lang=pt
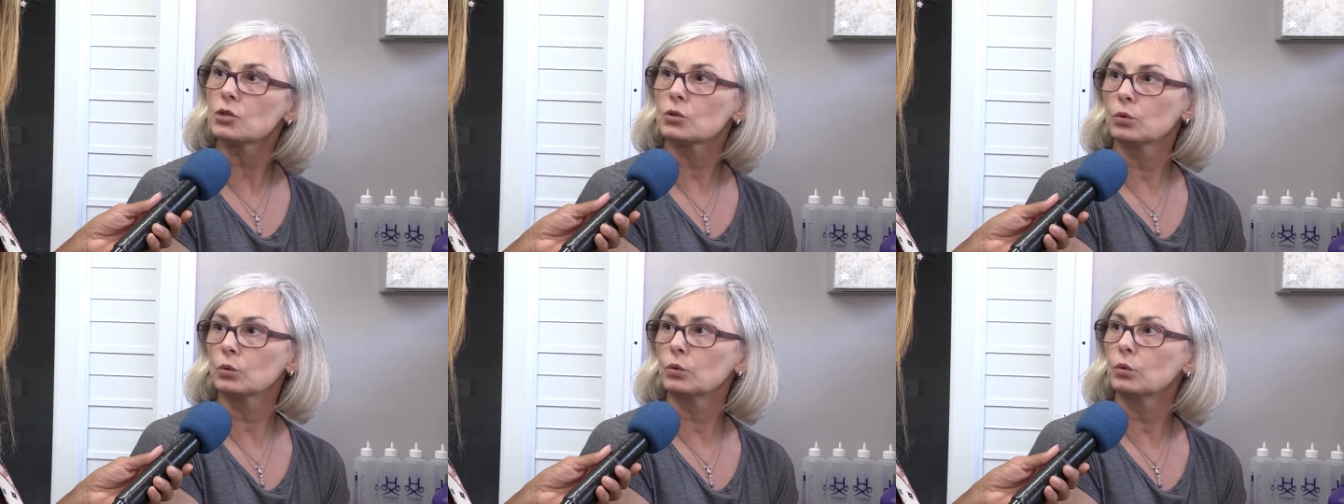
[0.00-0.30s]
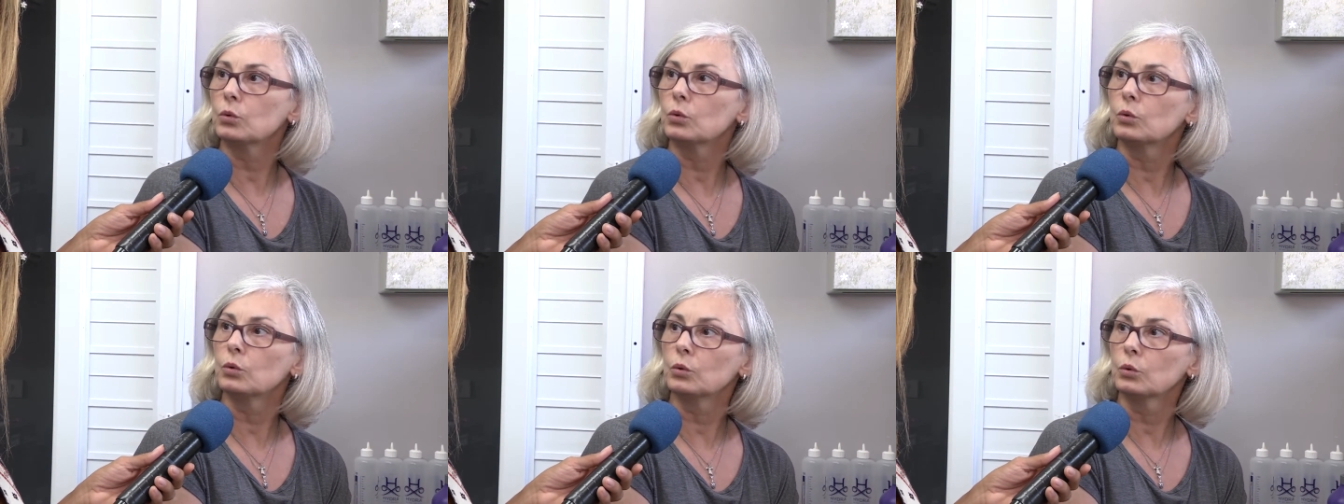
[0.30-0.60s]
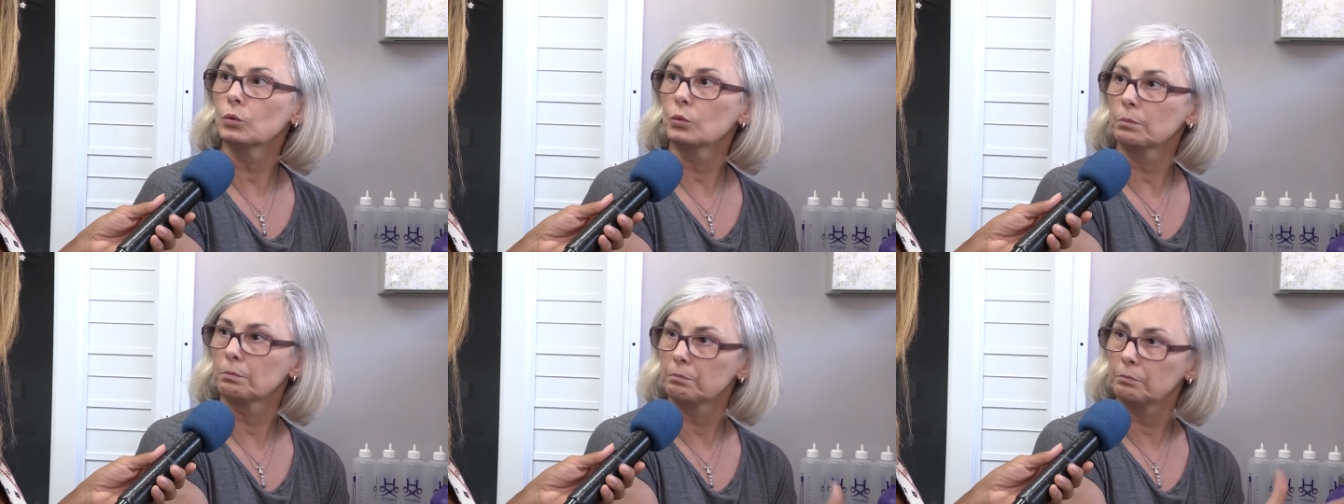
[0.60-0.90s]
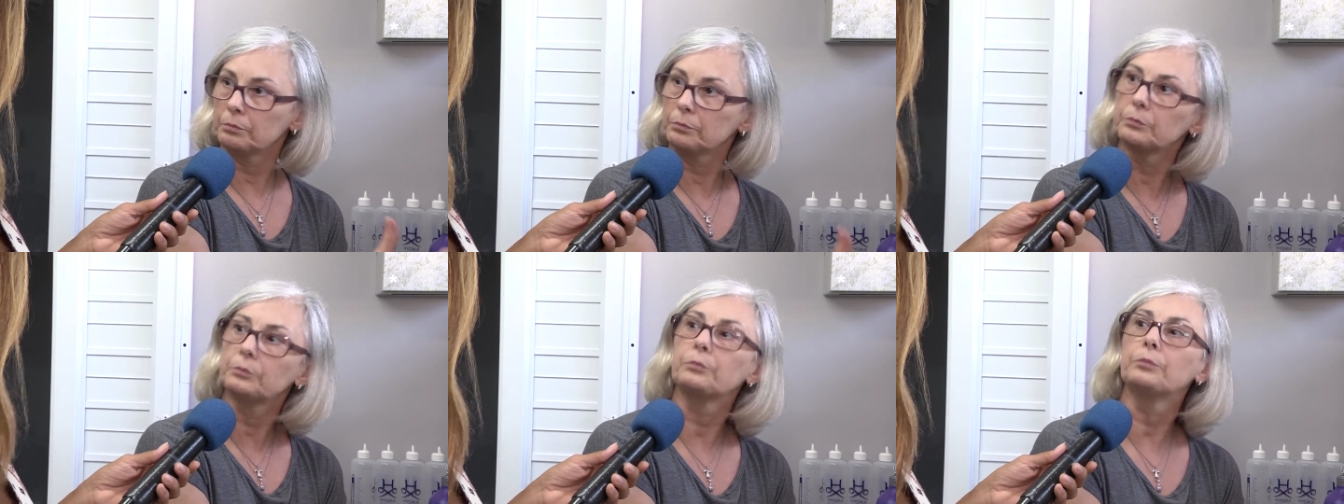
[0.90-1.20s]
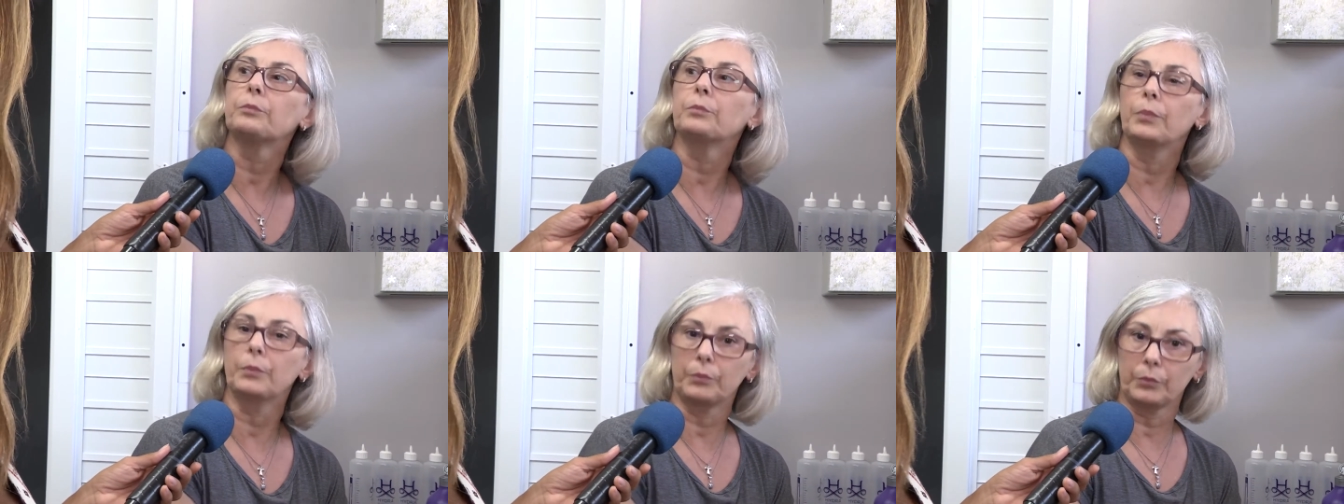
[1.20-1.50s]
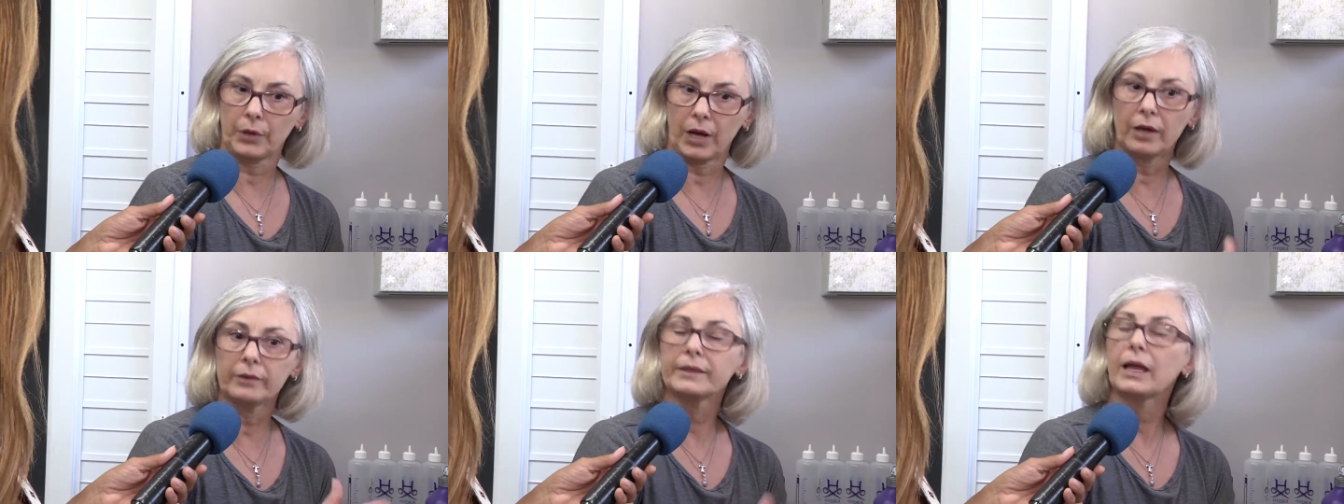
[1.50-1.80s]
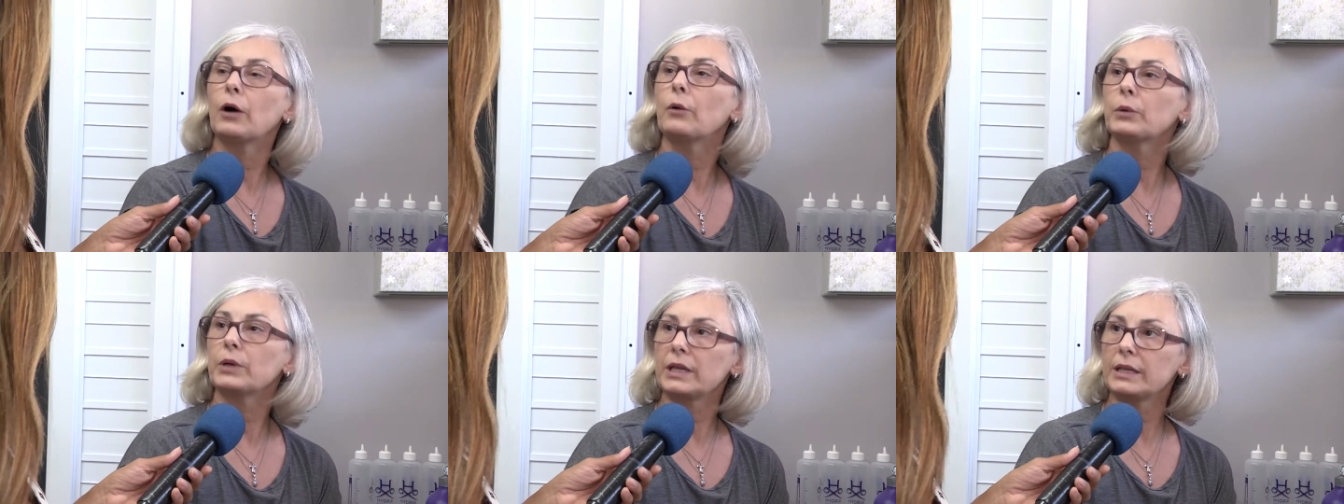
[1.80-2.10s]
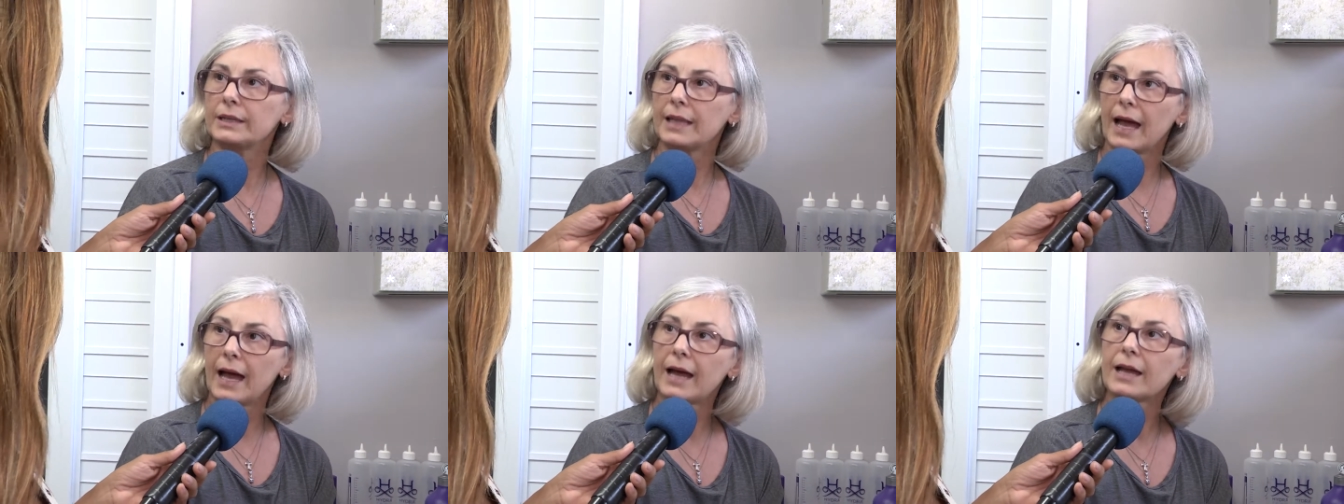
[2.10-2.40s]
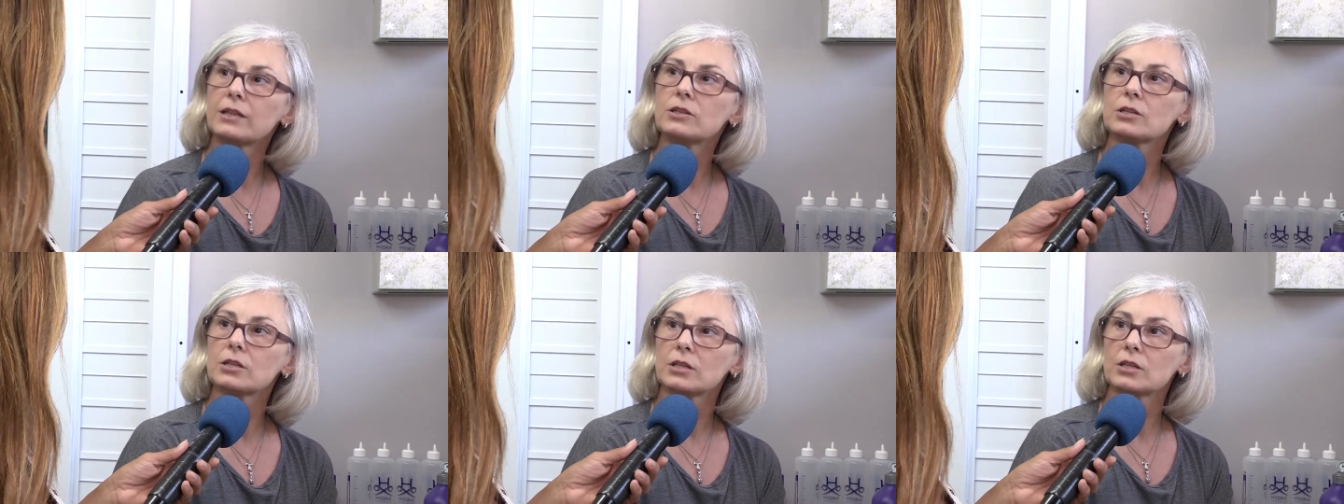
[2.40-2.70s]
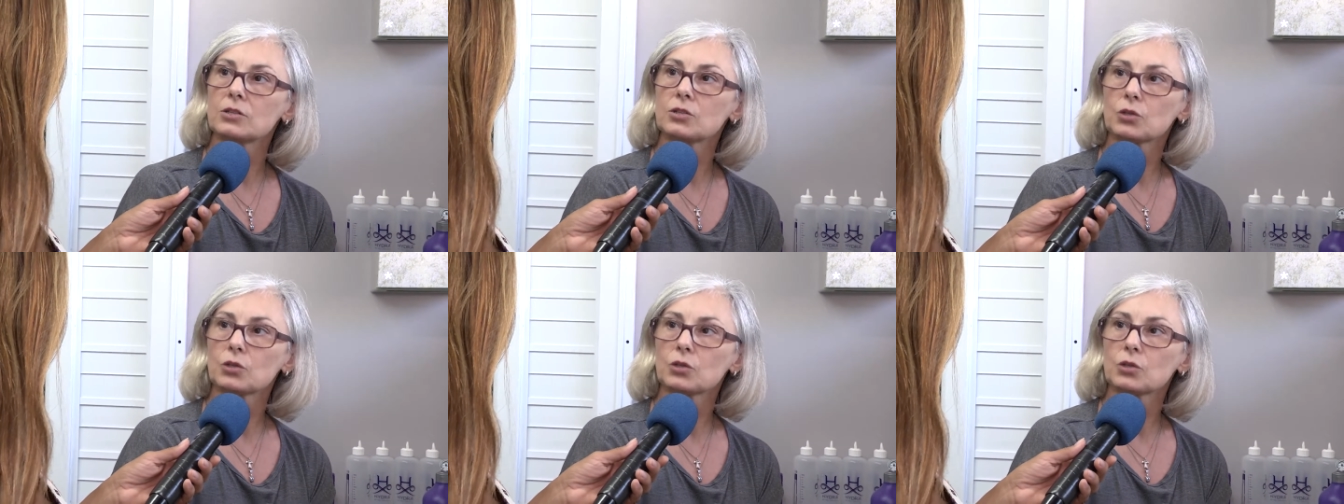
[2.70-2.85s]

do a da unidade que